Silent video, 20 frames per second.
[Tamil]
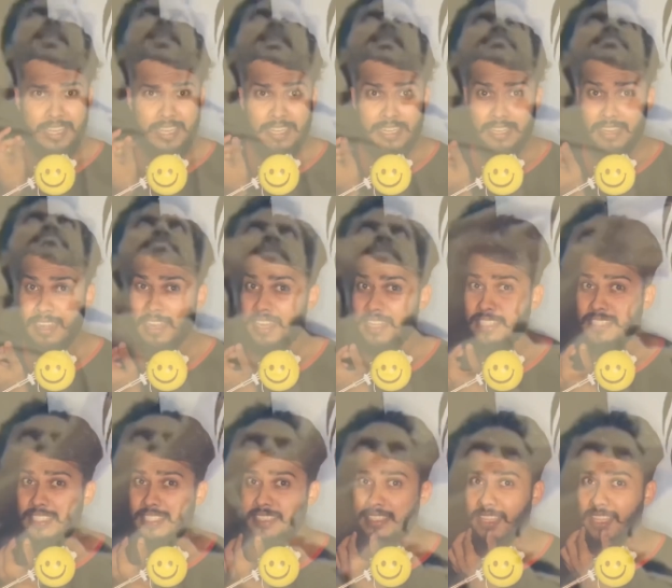என்
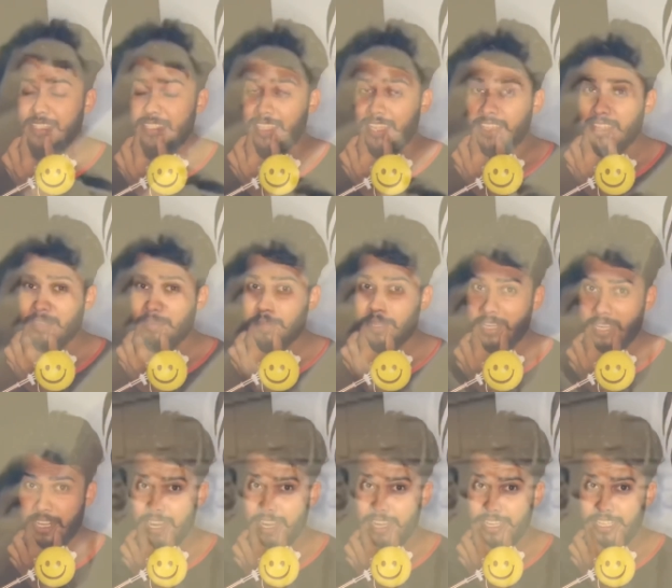கடைசி த சந்தர்ப்பம்
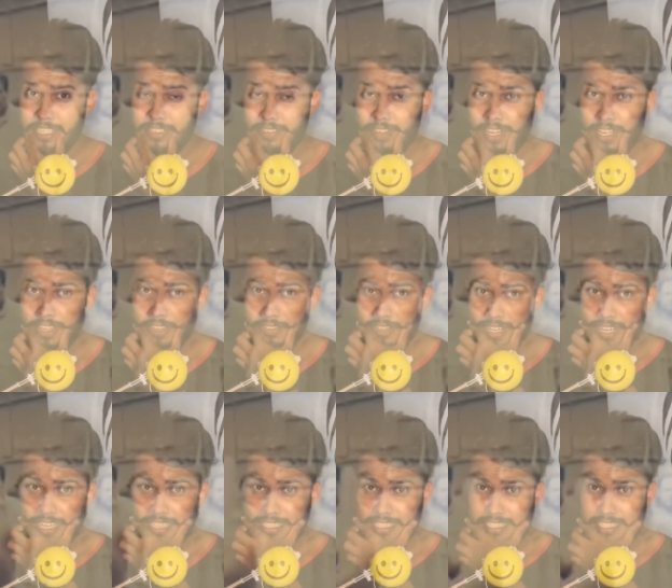என் கண்ணுக்கு விளையாக்குள்ள நான்